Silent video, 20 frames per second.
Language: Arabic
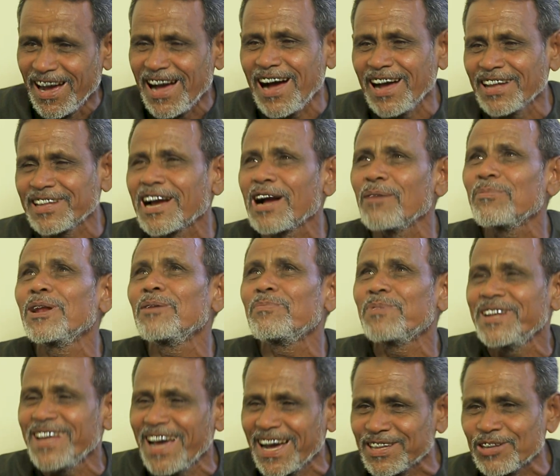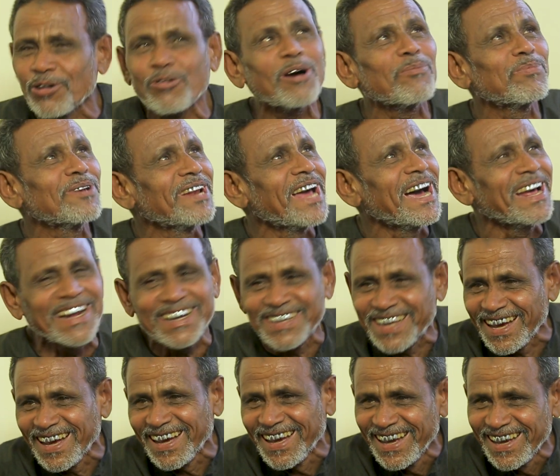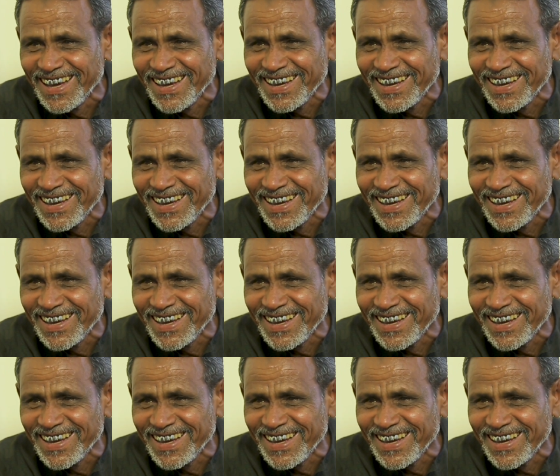اه ده قبل البنيان ده وقبل الهنا ده